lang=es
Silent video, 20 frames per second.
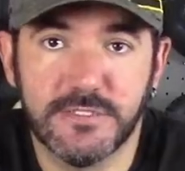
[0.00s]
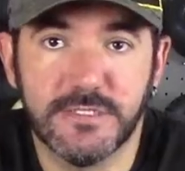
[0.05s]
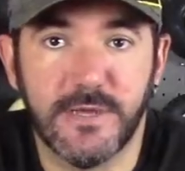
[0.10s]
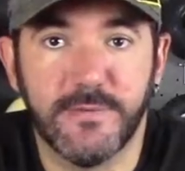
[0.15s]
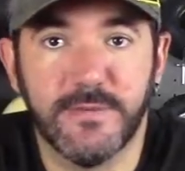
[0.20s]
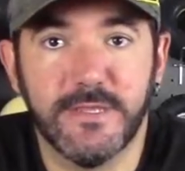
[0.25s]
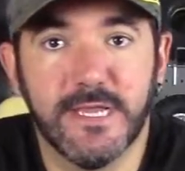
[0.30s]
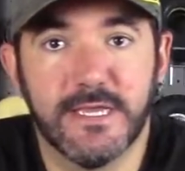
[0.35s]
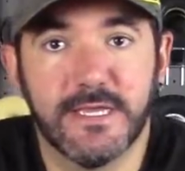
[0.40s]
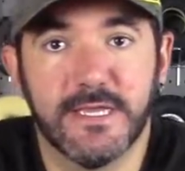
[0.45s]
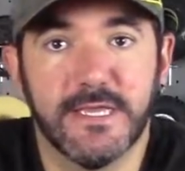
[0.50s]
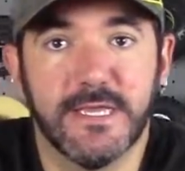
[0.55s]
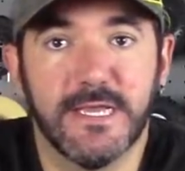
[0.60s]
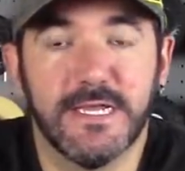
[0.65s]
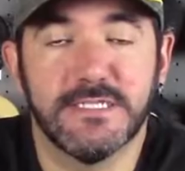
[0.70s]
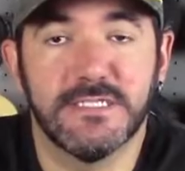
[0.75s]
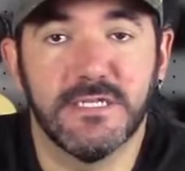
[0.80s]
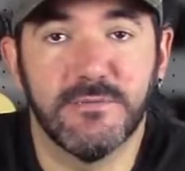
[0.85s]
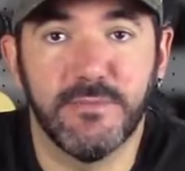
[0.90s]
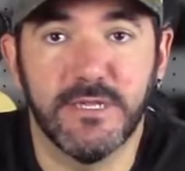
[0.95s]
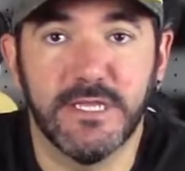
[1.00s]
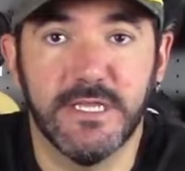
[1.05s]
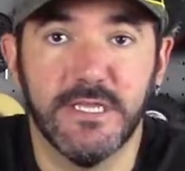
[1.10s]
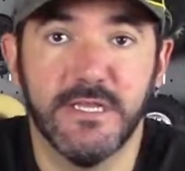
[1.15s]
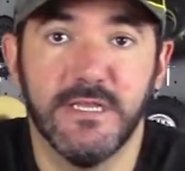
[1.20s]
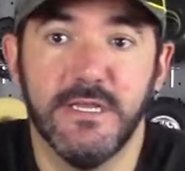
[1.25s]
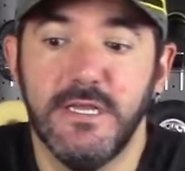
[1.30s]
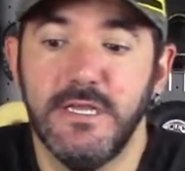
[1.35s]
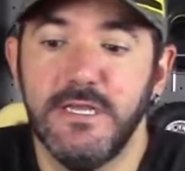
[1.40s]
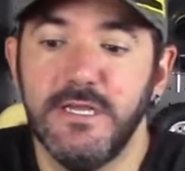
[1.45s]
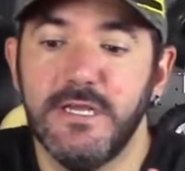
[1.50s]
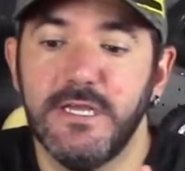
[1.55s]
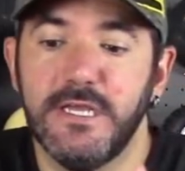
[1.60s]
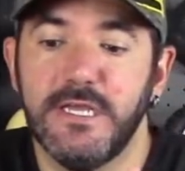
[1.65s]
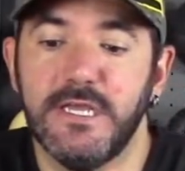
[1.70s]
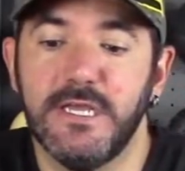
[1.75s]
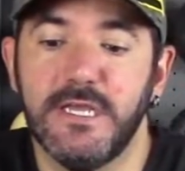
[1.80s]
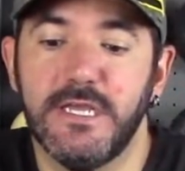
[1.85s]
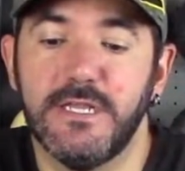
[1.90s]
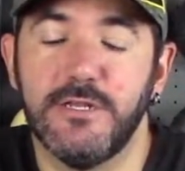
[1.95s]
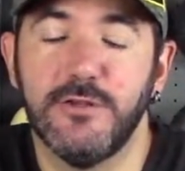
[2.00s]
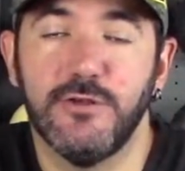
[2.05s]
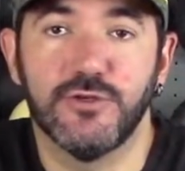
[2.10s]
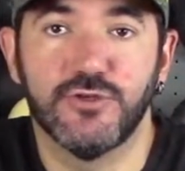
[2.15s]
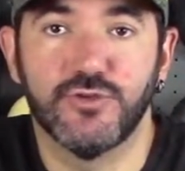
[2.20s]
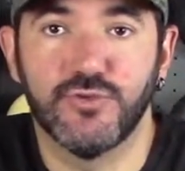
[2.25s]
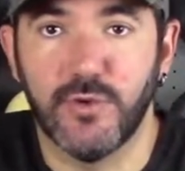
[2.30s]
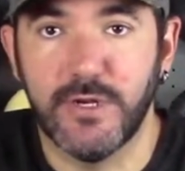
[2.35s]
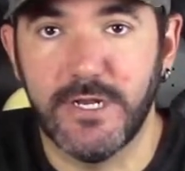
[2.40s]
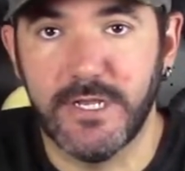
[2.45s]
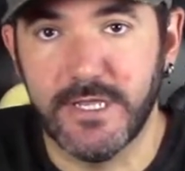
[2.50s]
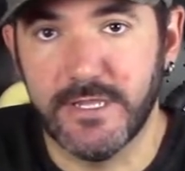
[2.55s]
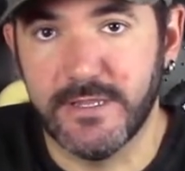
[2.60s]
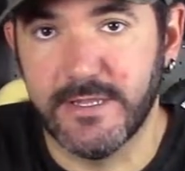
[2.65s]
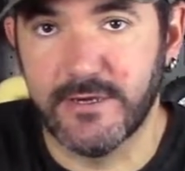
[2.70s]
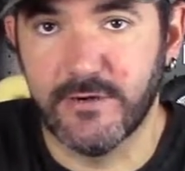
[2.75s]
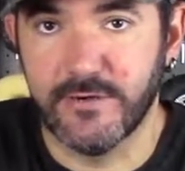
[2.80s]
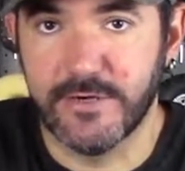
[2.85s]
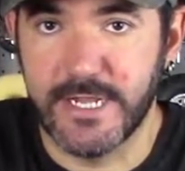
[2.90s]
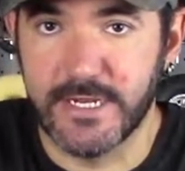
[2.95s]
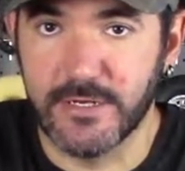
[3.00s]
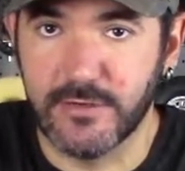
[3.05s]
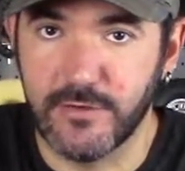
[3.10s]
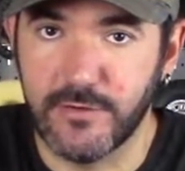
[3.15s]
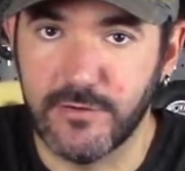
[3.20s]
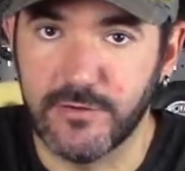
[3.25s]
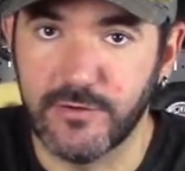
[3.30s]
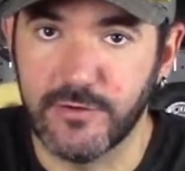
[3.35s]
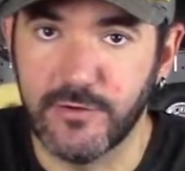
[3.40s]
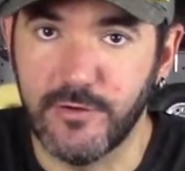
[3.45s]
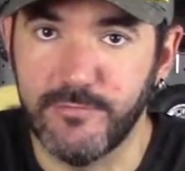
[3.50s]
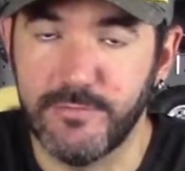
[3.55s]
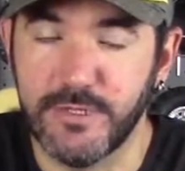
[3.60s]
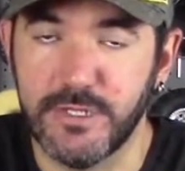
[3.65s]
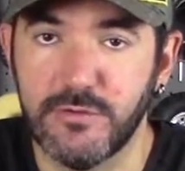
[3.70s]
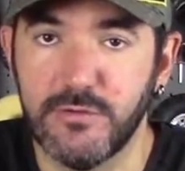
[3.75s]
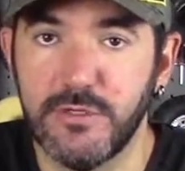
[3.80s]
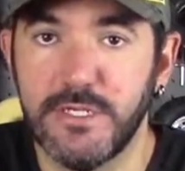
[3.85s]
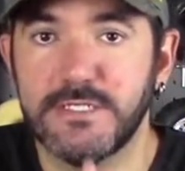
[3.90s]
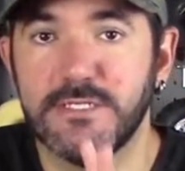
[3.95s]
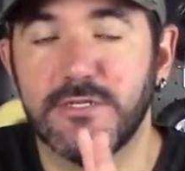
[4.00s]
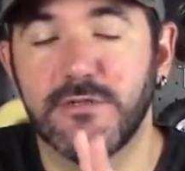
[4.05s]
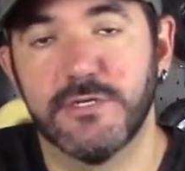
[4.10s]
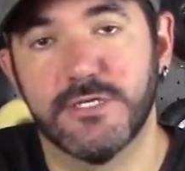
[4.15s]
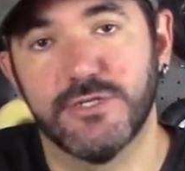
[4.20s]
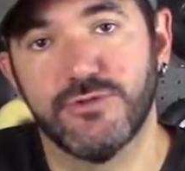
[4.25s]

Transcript: sabía que HPI eh, no suele decorar con, con, pintura, sino